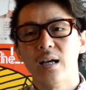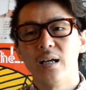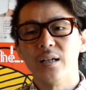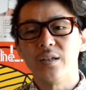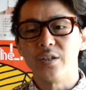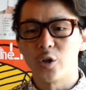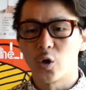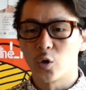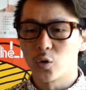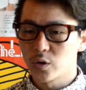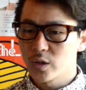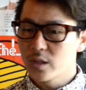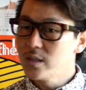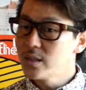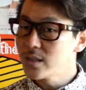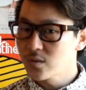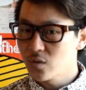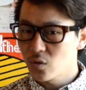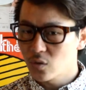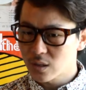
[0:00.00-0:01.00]
日本の
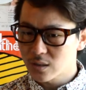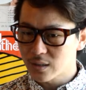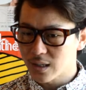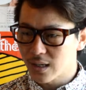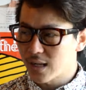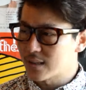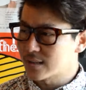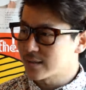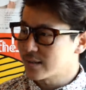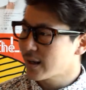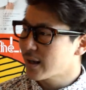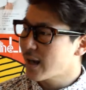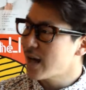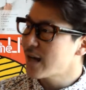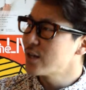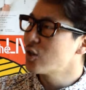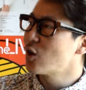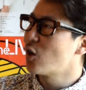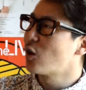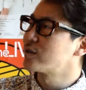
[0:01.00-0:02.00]
インディーズ音楽から世
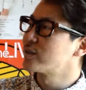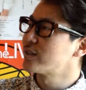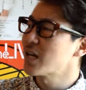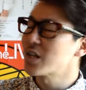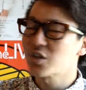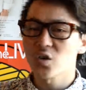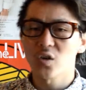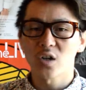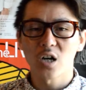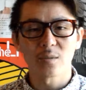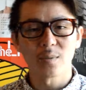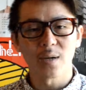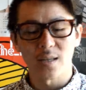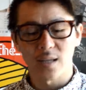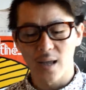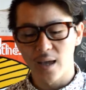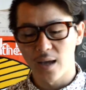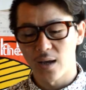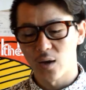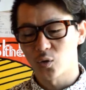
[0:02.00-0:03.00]
界の最新音楽まで
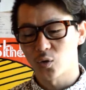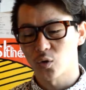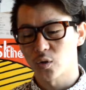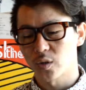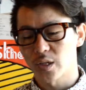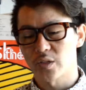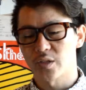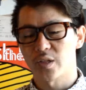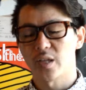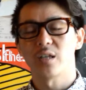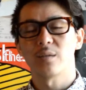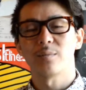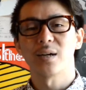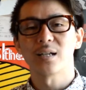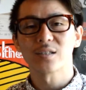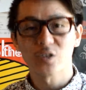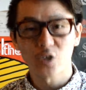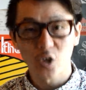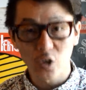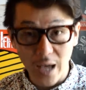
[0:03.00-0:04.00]
ね、お届けしていき
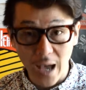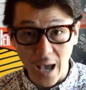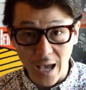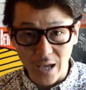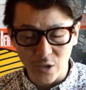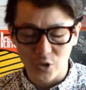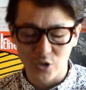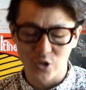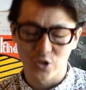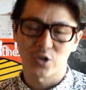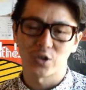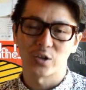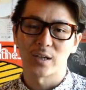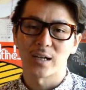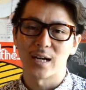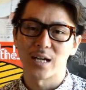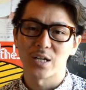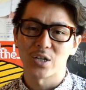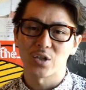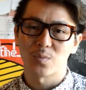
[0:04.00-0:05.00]
ますので、よろしくお
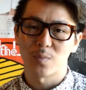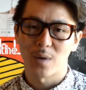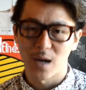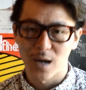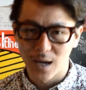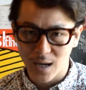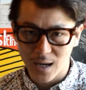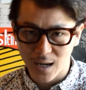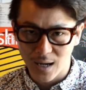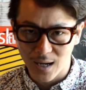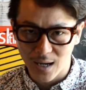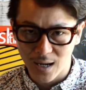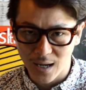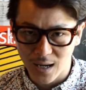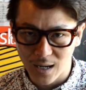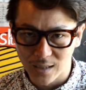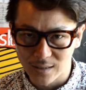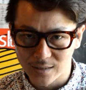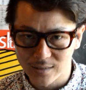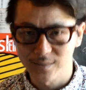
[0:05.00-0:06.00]
願いし
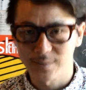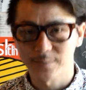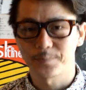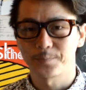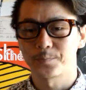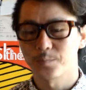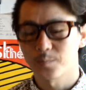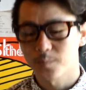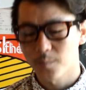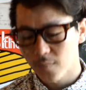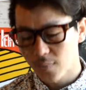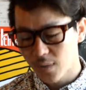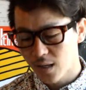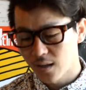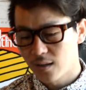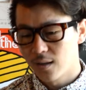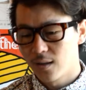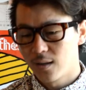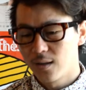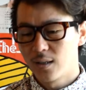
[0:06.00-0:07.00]
ます。
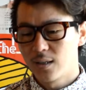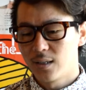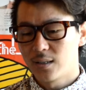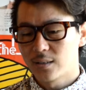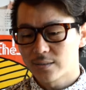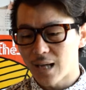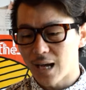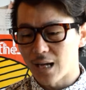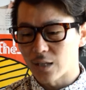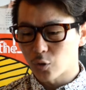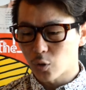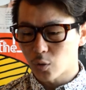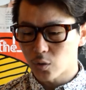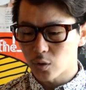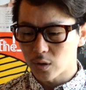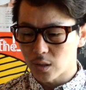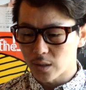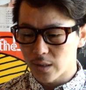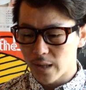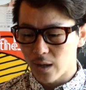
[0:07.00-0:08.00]
さあ、というこ
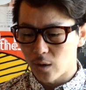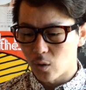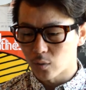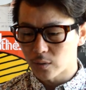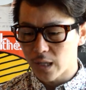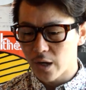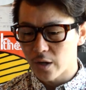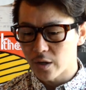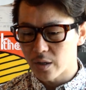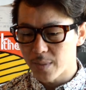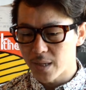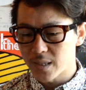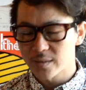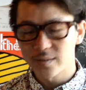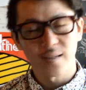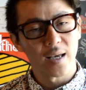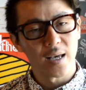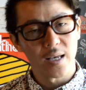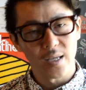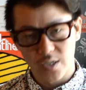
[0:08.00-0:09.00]
とでね、お便り
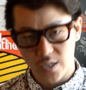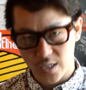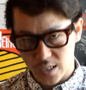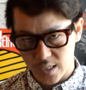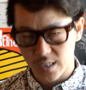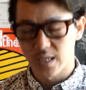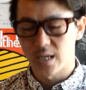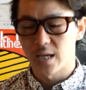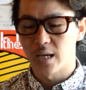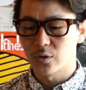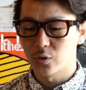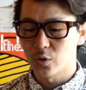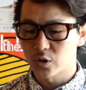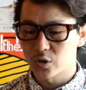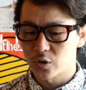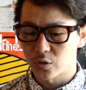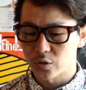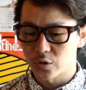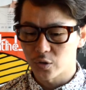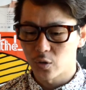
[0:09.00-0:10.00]
メッセージ、えー、ど
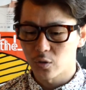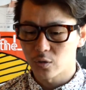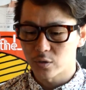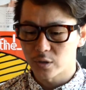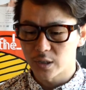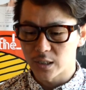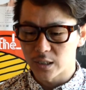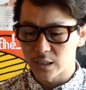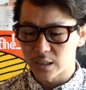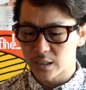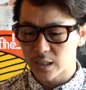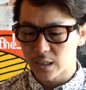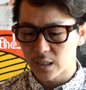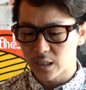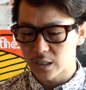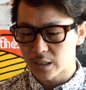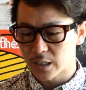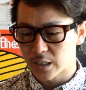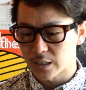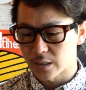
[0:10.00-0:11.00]
しどしお送りいただ
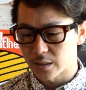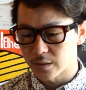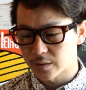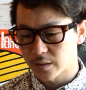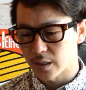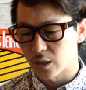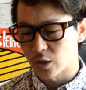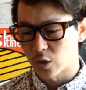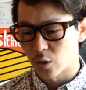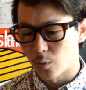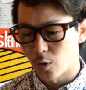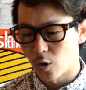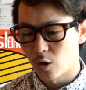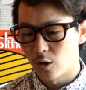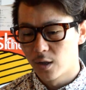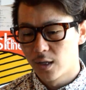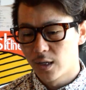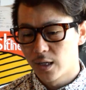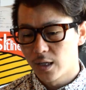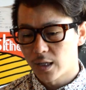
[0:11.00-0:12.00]
きたいんですけれども、
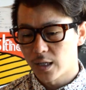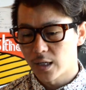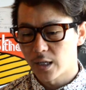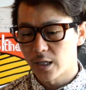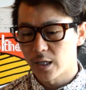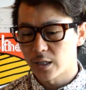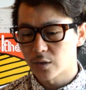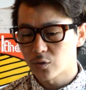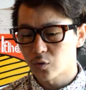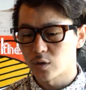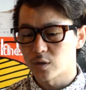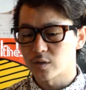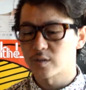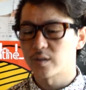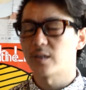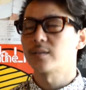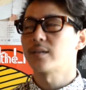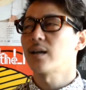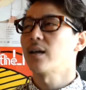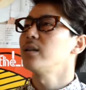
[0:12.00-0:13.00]
えー、そうです
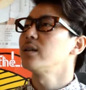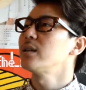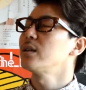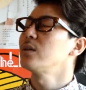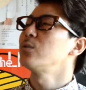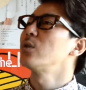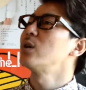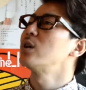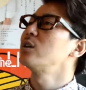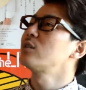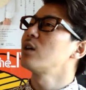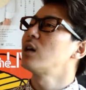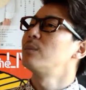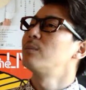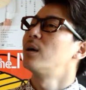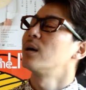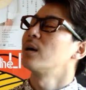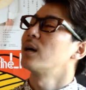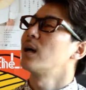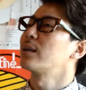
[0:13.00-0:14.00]
ね、最近
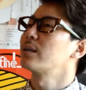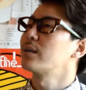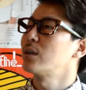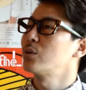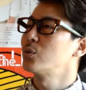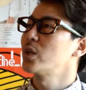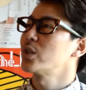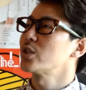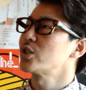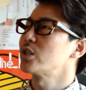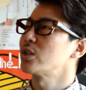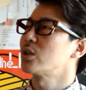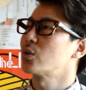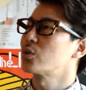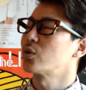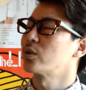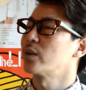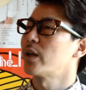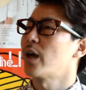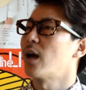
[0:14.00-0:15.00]
ウェルカムマンがあって嬉しいこ
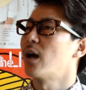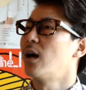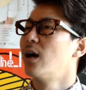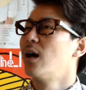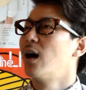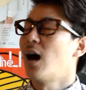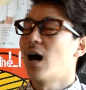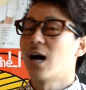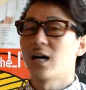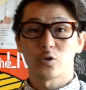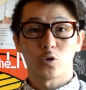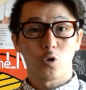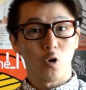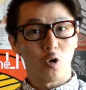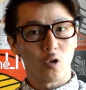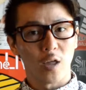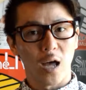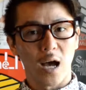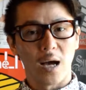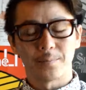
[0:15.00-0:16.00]
とね、あ、
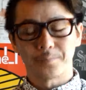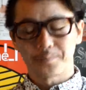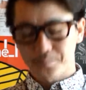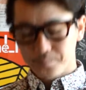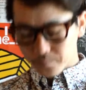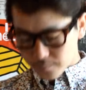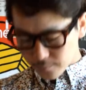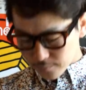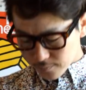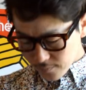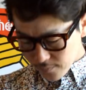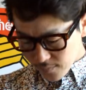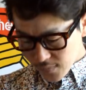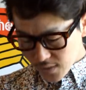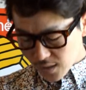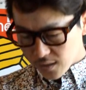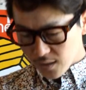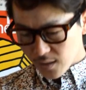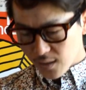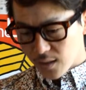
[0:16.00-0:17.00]
そうだ。
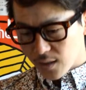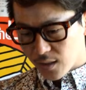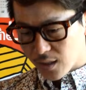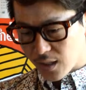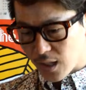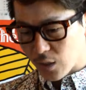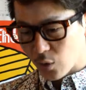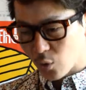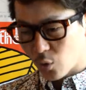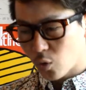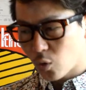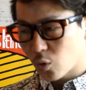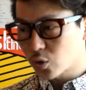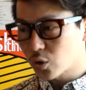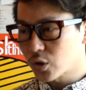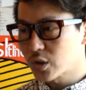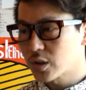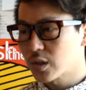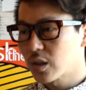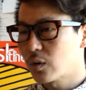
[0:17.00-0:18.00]
あの、今
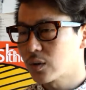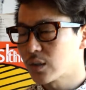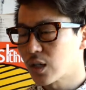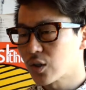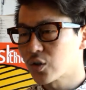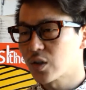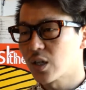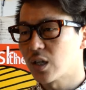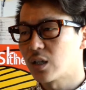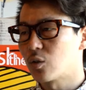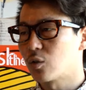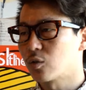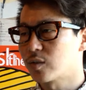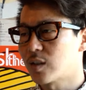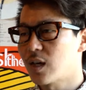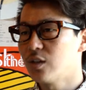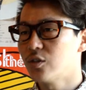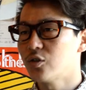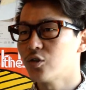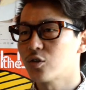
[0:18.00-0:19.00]
年で私、あの、
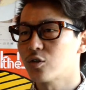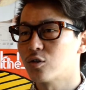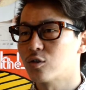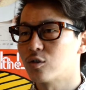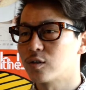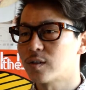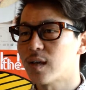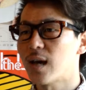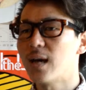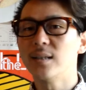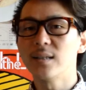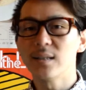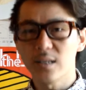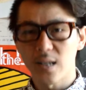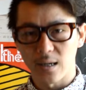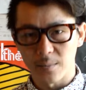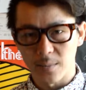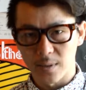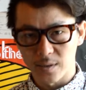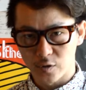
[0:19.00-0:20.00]
33に
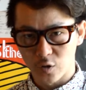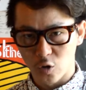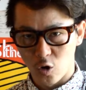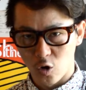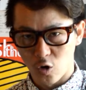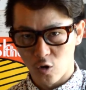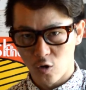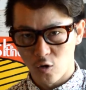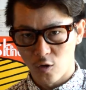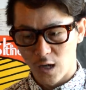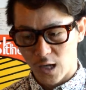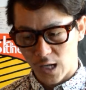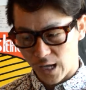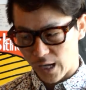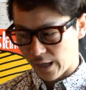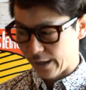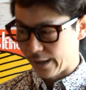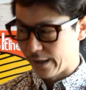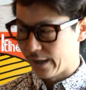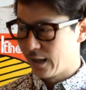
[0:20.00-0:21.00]
なりますよ。はい。